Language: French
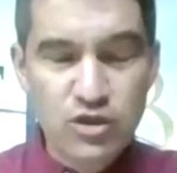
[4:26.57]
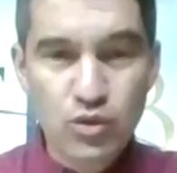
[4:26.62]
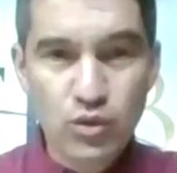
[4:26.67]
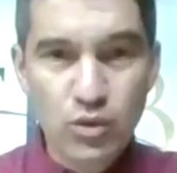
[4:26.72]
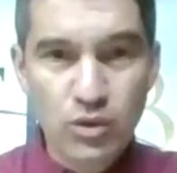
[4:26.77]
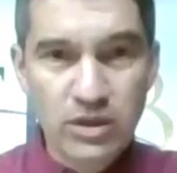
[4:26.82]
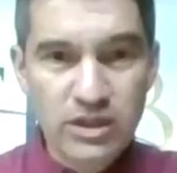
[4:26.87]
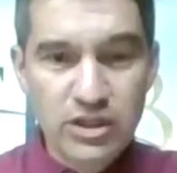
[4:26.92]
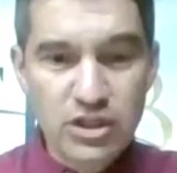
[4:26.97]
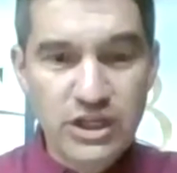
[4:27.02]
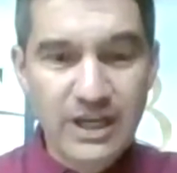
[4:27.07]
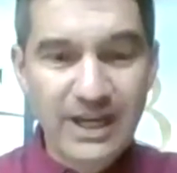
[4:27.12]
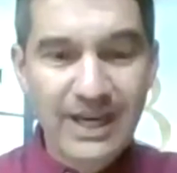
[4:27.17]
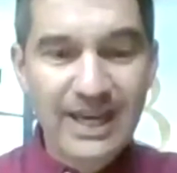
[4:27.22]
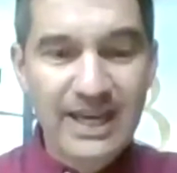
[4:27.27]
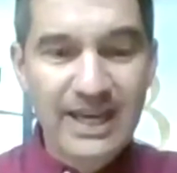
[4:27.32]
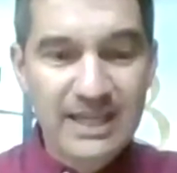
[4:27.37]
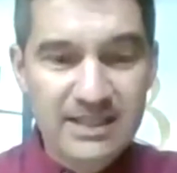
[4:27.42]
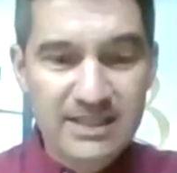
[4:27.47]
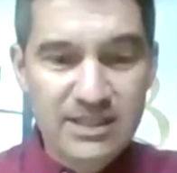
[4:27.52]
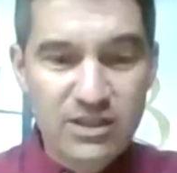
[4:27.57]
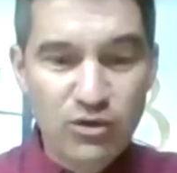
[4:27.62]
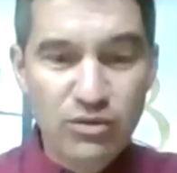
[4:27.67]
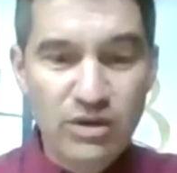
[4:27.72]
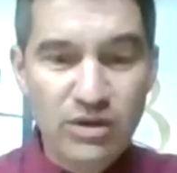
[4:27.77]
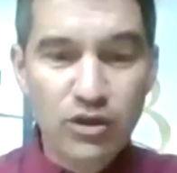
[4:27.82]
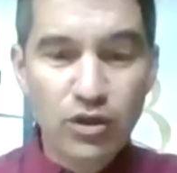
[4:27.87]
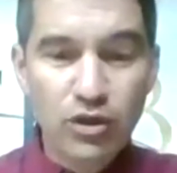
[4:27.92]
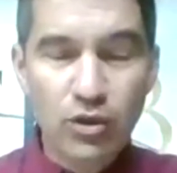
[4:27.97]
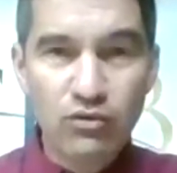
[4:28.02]
jours, j'ai réalisé une
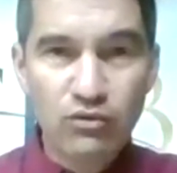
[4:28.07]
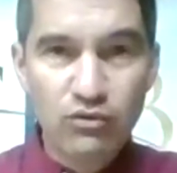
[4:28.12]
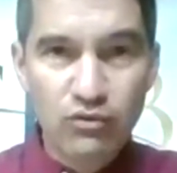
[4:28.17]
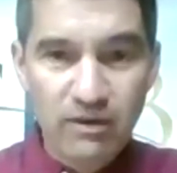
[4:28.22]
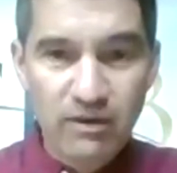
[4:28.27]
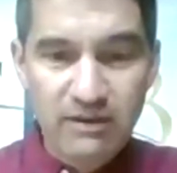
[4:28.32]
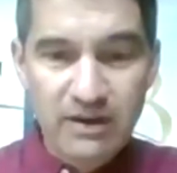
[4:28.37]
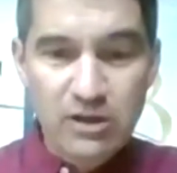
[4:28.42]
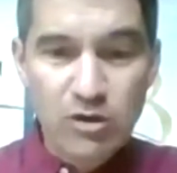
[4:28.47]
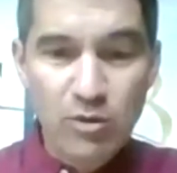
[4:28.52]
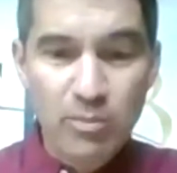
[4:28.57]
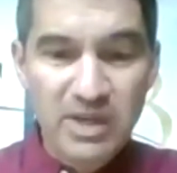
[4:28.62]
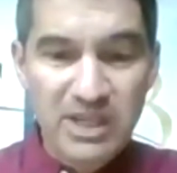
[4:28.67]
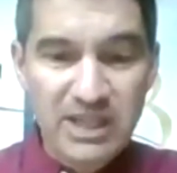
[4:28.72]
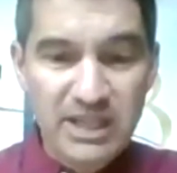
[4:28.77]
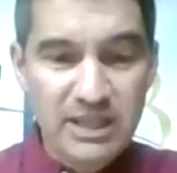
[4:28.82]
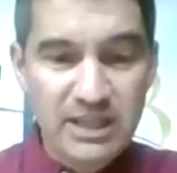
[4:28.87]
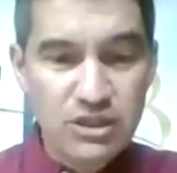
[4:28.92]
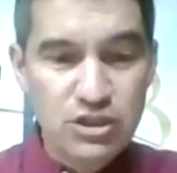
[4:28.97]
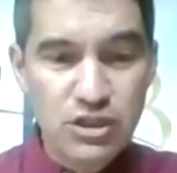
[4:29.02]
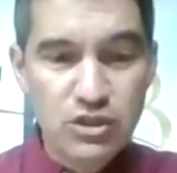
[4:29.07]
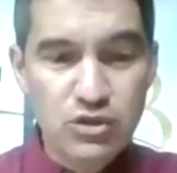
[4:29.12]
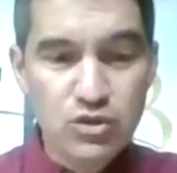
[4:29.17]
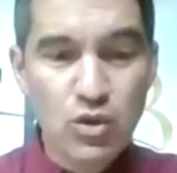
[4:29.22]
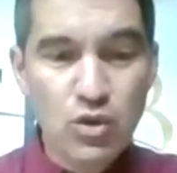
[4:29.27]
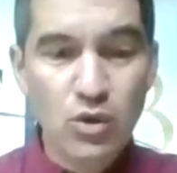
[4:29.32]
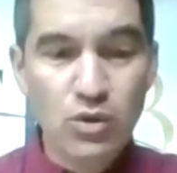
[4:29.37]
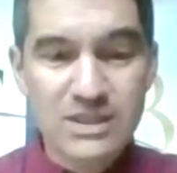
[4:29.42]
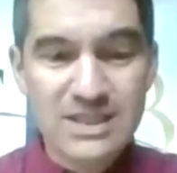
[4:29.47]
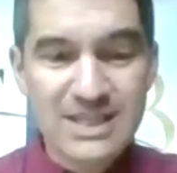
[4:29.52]
entrevue avec le PDG du
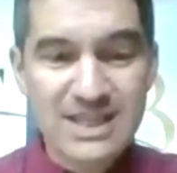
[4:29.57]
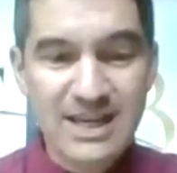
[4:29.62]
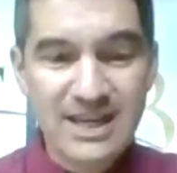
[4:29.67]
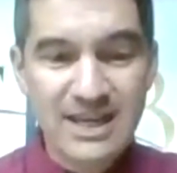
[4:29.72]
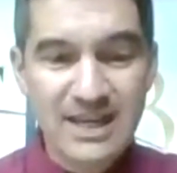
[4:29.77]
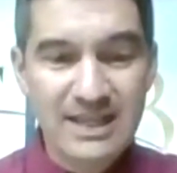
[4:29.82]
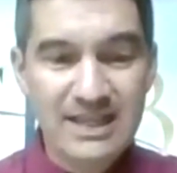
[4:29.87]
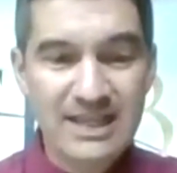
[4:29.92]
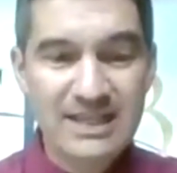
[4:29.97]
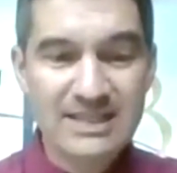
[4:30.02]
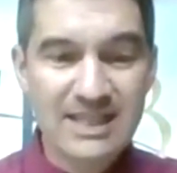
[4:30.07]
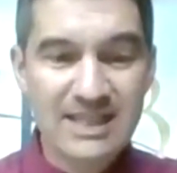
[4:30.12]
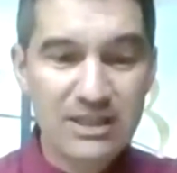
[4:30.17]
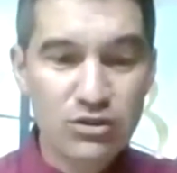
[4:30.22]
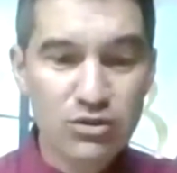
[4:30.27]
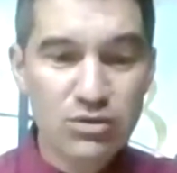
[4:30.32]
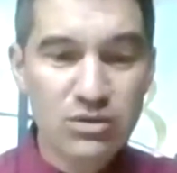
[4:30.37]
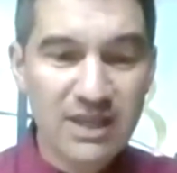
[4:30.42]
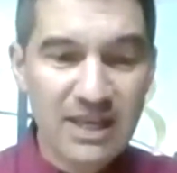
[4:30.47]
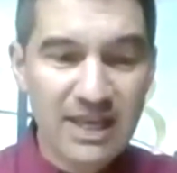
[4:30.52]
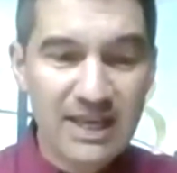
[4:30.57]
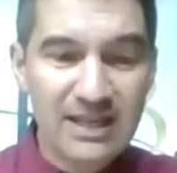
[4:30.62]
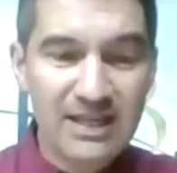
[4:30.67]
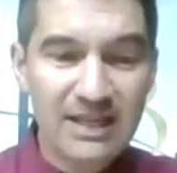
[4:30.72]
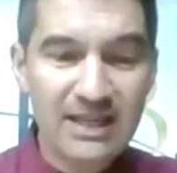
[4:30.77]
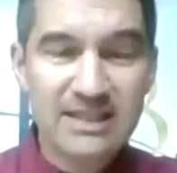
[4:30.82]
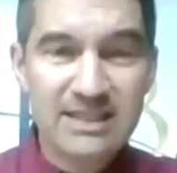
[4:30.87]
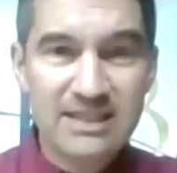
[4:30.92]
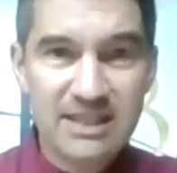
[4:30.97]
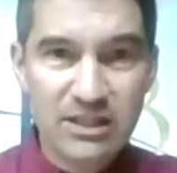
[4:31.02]
Conseil des industriels
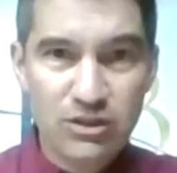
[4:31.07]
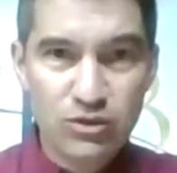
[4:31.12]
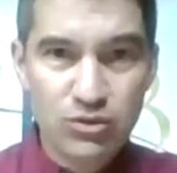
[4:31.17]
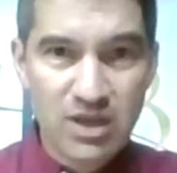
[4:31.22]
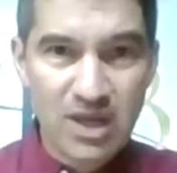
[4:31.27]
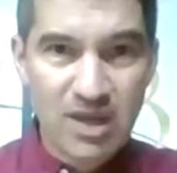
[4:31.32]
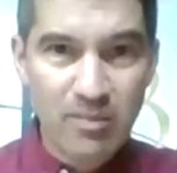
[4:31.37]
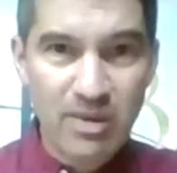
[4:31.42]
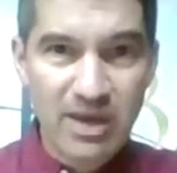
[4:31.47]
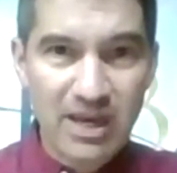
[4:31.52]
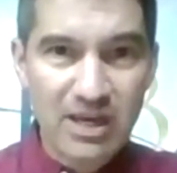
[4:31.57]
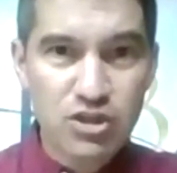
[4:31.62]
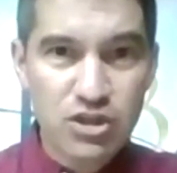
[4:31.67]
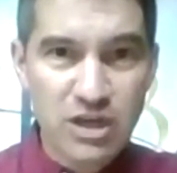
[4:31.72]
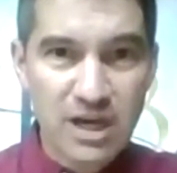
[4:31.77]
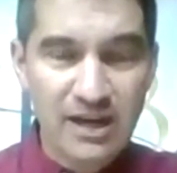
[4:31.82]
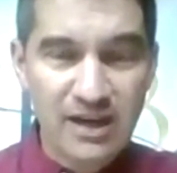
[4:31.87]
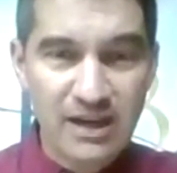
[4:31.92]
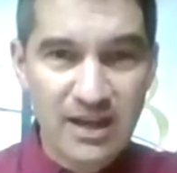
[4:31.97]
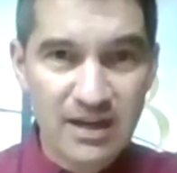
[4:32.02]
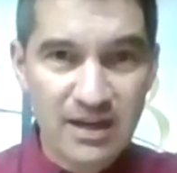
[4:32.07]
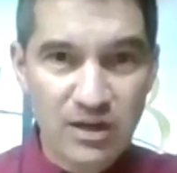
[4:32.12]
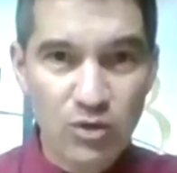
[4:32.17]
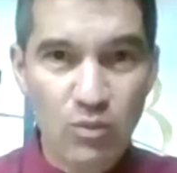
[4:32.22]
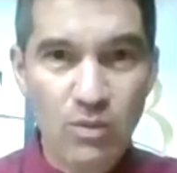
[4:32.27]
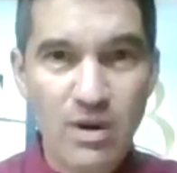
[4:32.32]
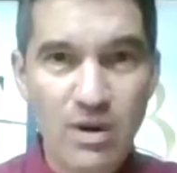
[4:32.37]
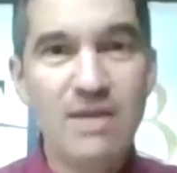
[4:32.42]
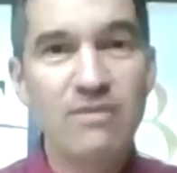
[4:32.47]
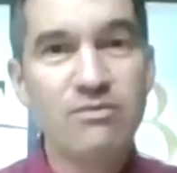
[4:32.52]
laitiers du Québec, Charles Langlois.